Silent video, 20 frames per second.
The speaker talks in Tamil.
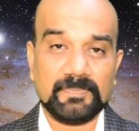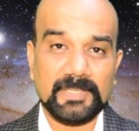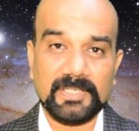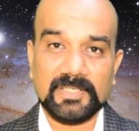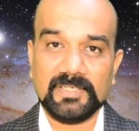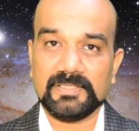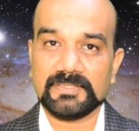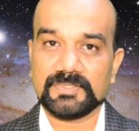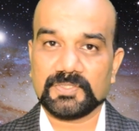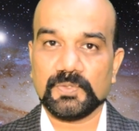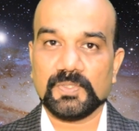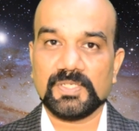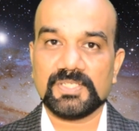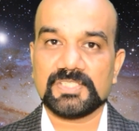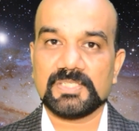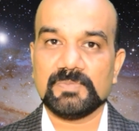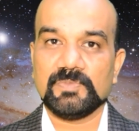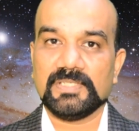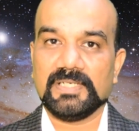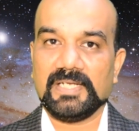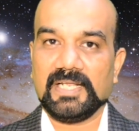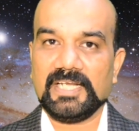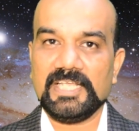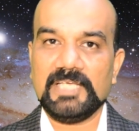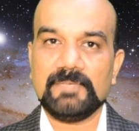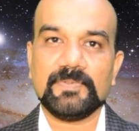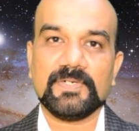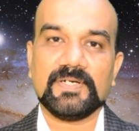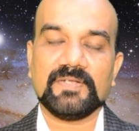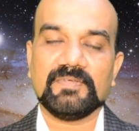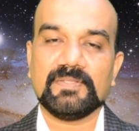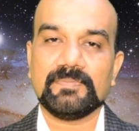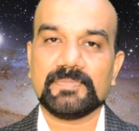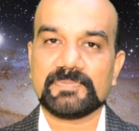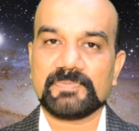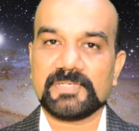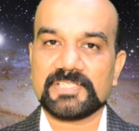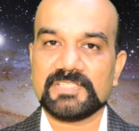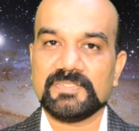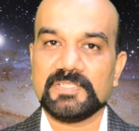பர்டிகுலர் ஸ்டூடெண்ட்ஸ் வந்து நிறைய பேர்
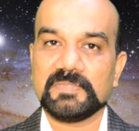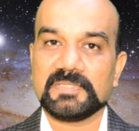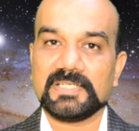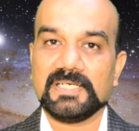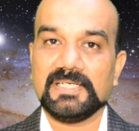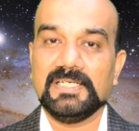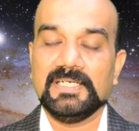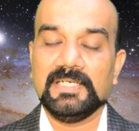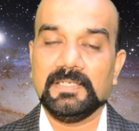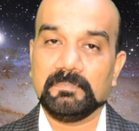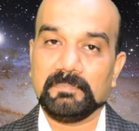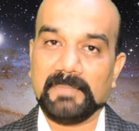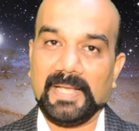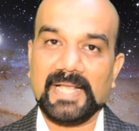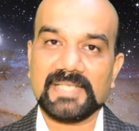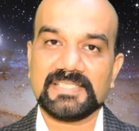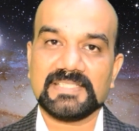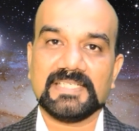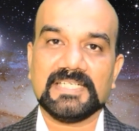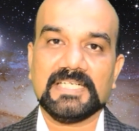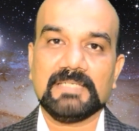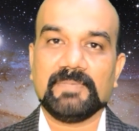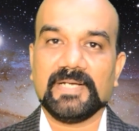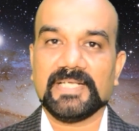வந்து பிரச்சனை வந்து பார்த்தீங்கன்னா மேக்ஸ் கண்டா